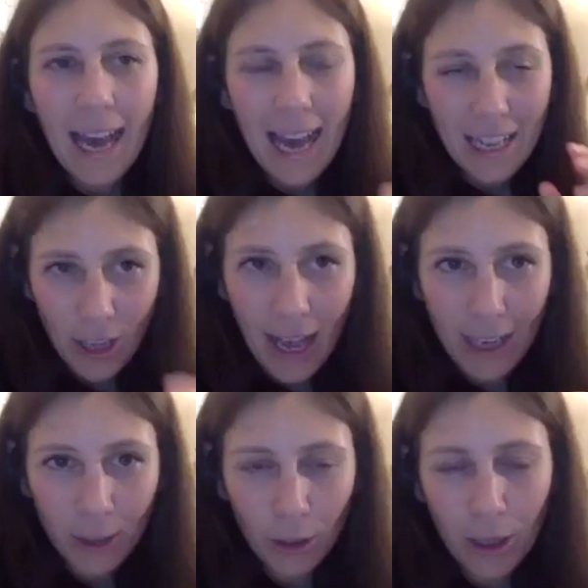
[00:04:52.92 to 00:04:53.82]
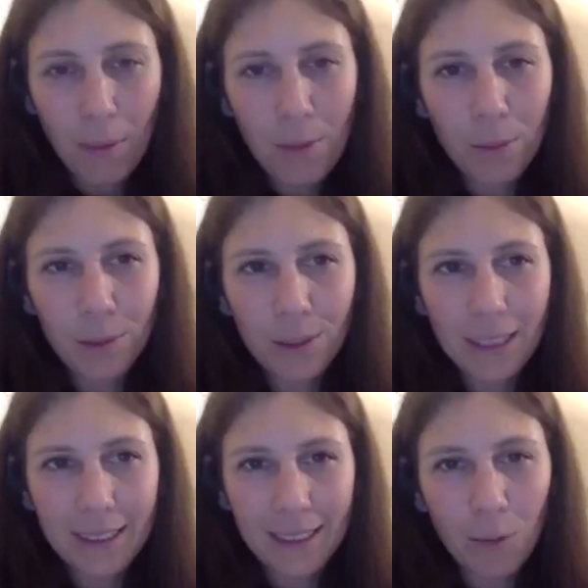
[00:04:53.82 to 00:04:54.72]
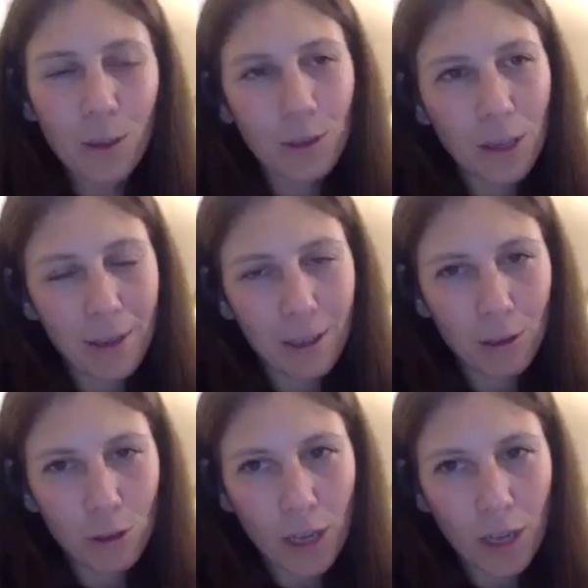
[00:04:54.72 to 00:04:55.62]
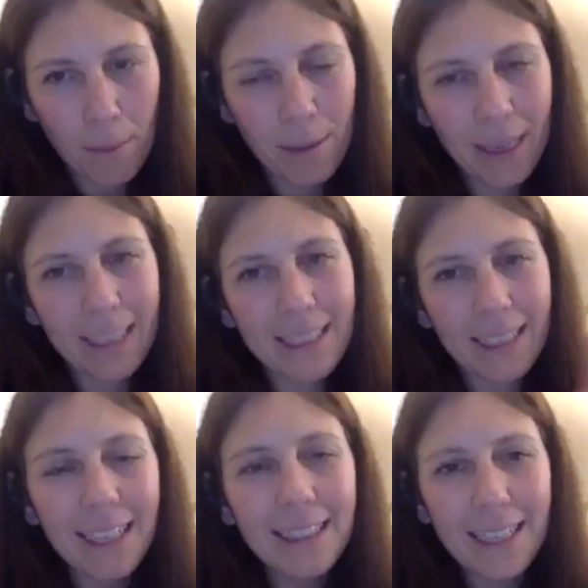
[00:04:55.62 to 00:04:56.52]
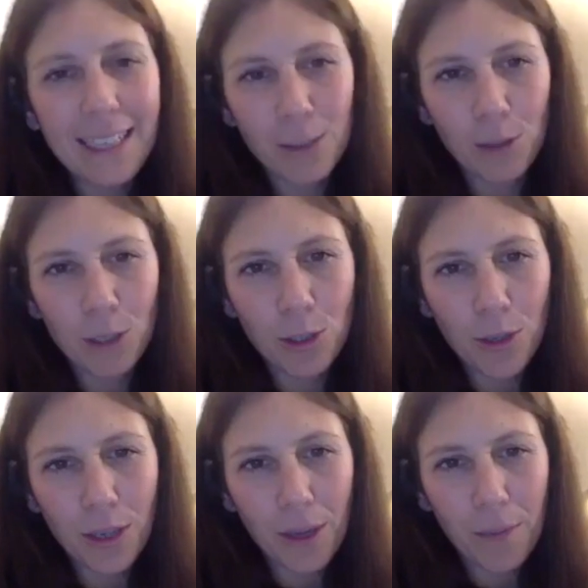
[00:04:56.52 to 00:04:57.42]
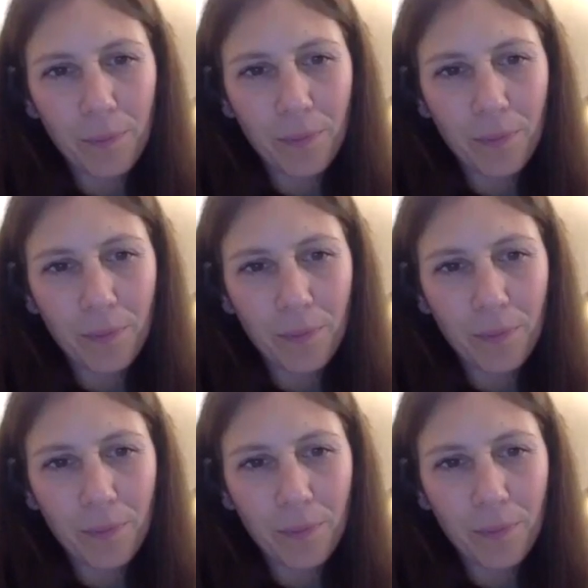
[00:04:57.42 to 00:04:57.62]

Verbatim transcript: Certo che il bambino può stare tranquillo se la madre non c'è, perché si adatta alla situazione,